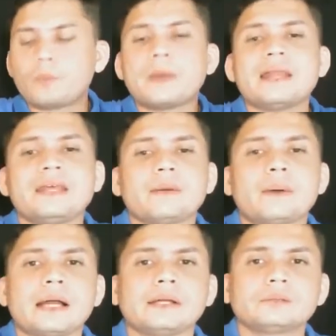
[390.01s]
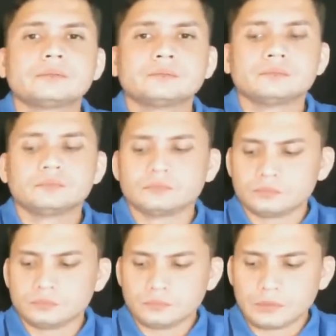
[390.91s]
medievales.
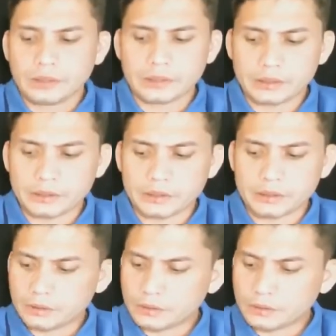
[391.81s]
Eh,